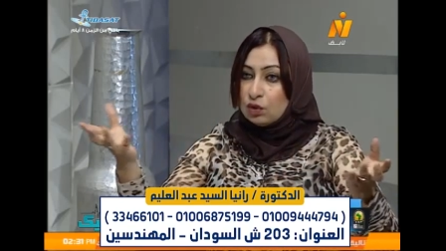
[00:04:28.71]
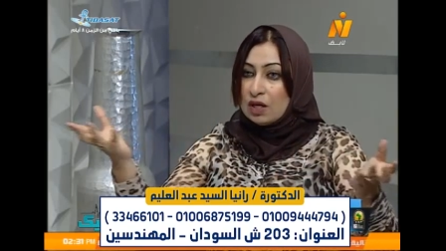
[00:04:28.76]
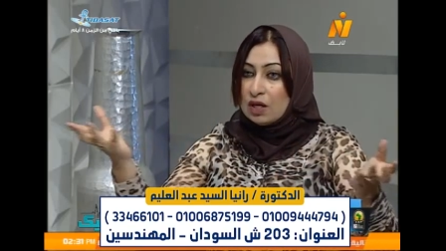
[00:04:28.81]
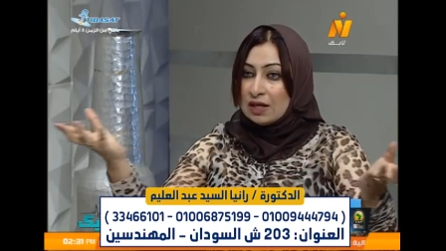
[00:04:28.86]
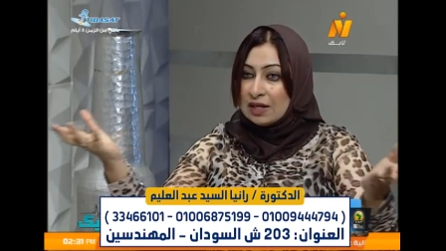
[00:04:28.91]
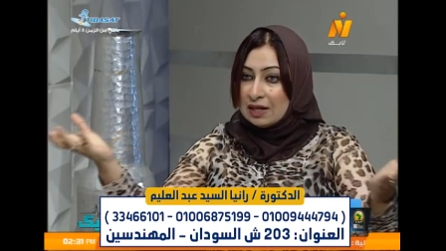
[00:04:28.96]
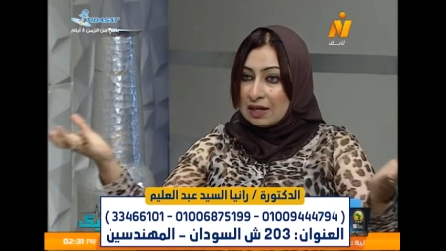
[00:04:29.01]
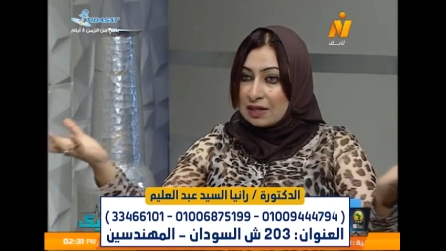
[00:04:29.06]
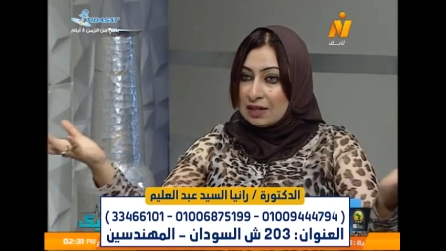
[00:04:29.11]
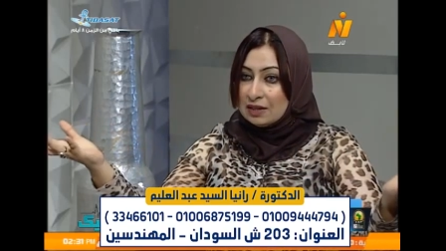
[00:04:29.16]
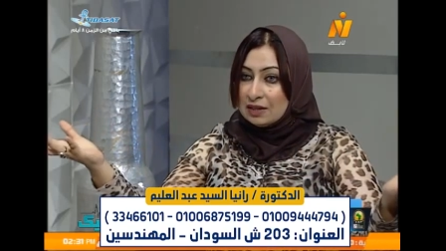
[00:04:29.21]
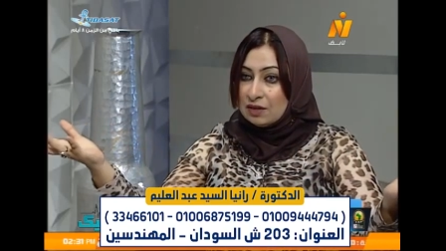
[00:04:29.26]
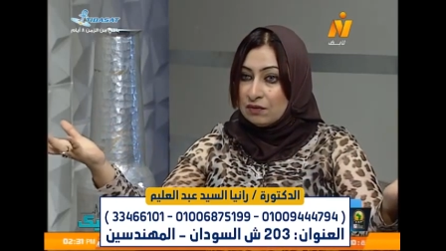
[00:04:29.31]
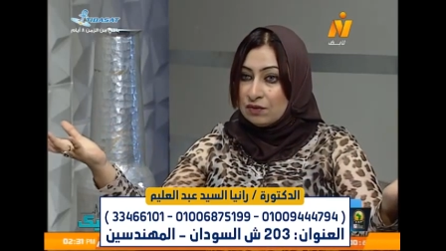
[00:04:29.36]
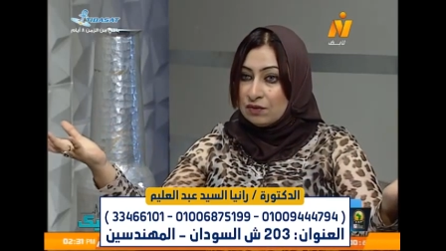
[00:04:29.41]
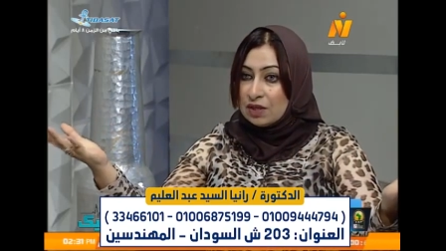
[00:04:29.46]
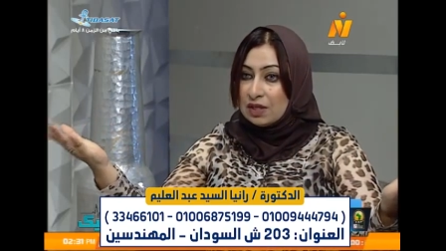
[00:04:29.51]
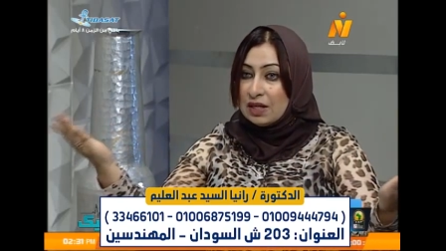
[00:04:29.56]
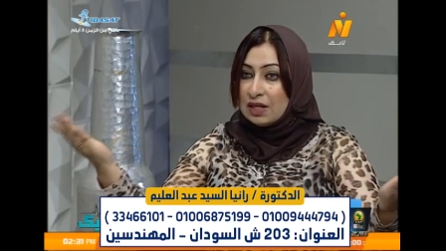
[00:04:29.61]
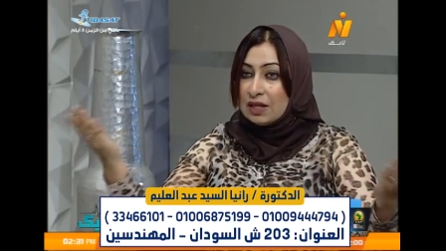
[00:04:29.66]
شوفوا
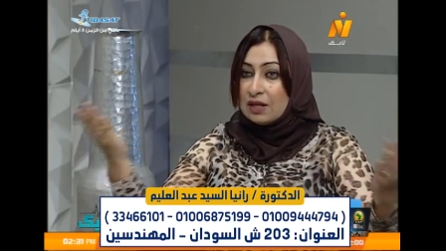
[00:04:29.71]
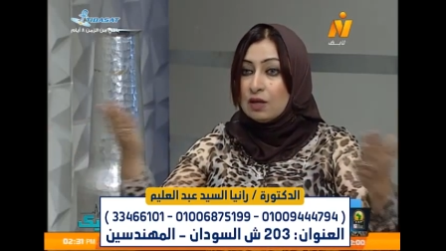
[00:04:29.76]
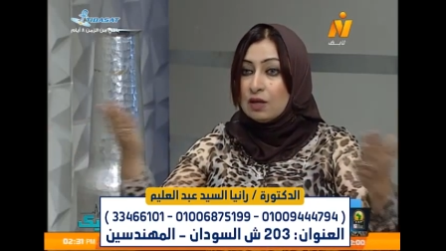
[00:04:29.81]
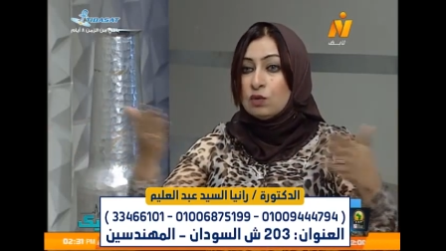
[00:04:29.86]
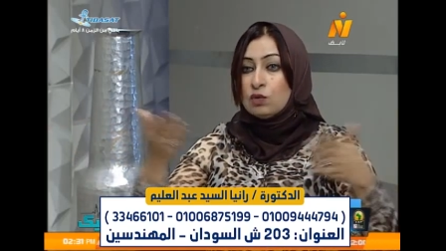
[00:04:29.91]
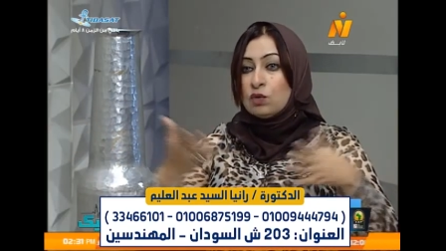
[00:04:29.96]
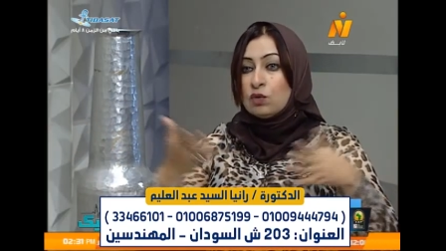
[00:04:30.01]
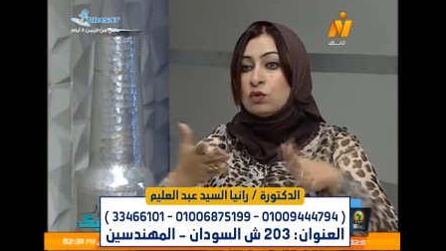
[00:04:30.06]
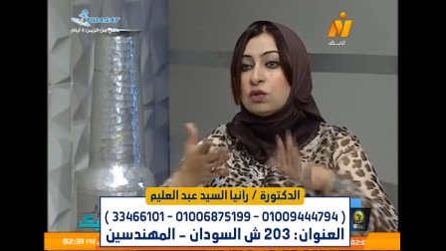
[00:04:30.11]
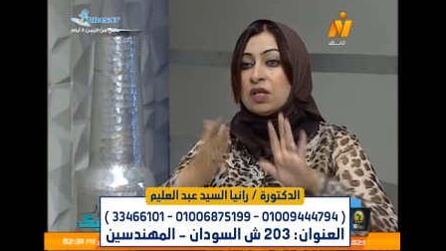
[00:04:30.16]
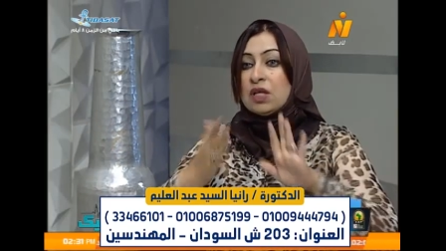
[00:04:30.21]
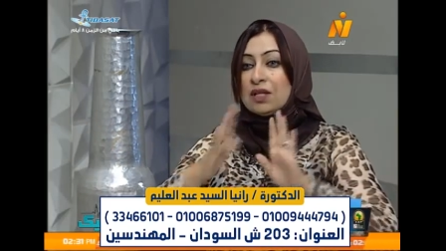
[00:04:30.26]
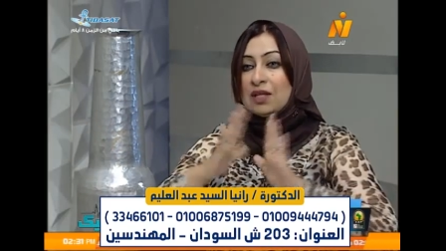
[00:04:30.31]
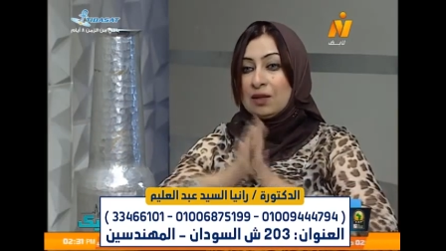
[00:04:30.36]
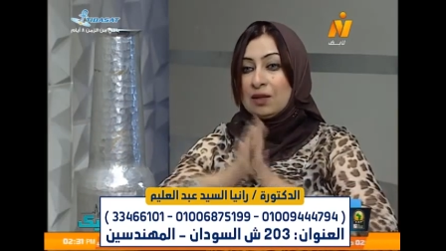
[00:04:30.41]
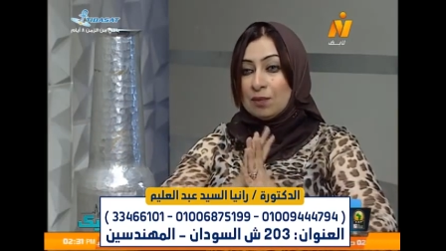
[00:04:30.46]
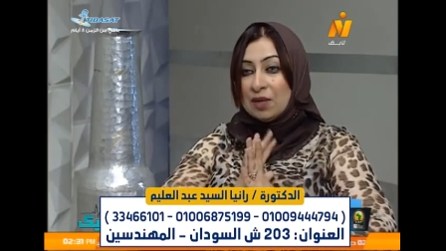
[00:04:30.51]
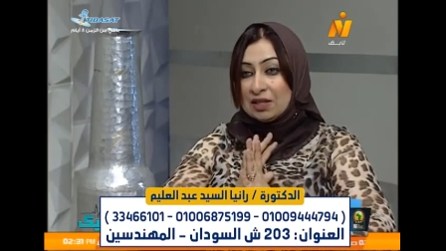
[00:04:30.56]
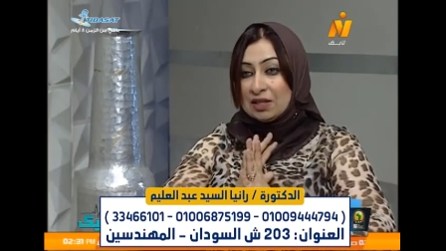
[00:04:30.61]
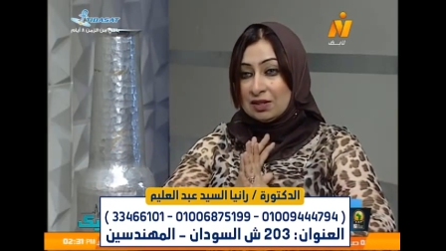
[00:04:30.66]
التهاب الاعصاب الطرفيه
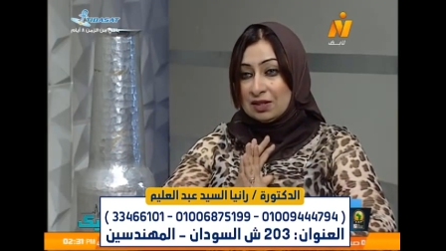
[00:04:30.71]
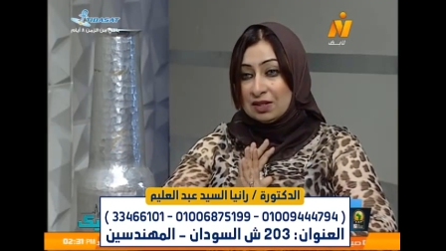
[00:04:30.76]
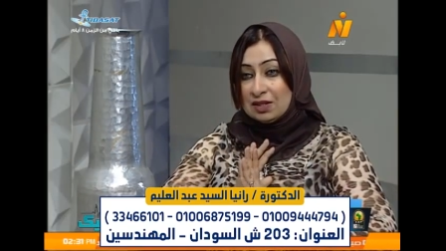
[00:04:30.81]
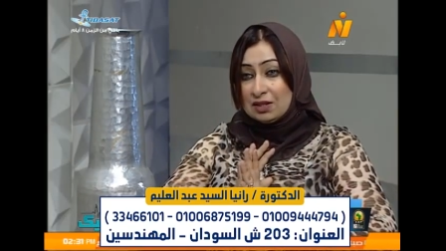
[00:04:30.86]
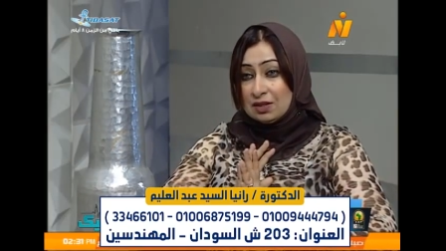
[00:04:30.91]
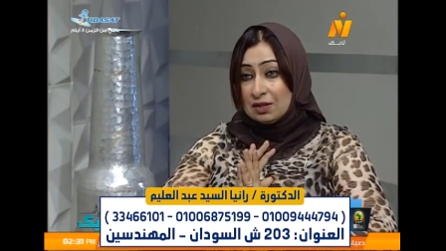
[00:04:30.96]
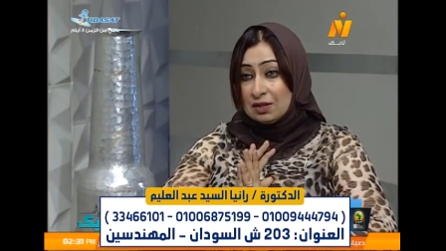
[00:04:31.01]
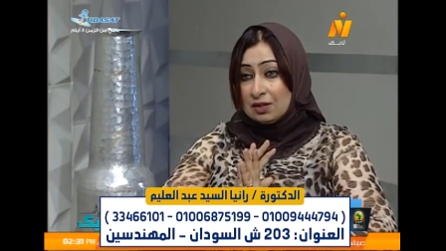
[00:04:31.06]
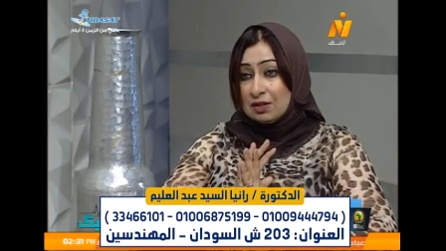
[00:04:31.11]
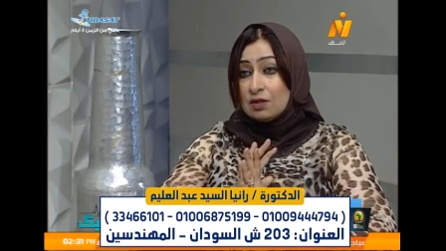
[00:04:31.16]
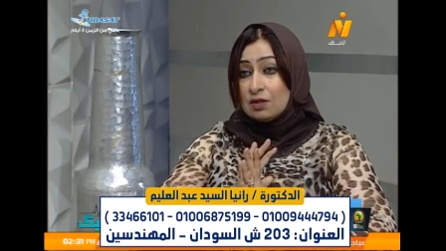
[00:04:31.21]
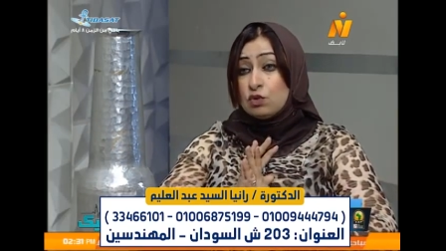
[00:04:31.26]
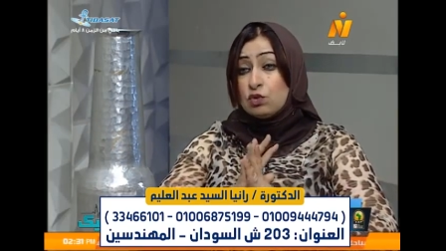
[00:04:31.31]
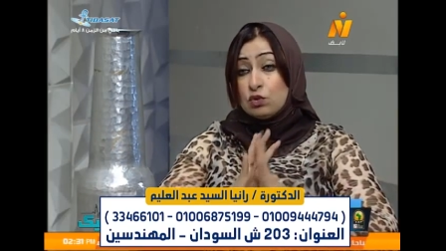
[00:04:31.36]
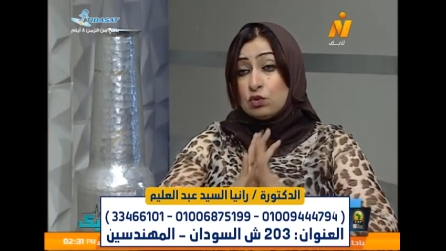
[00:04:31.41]
قد ايه مرض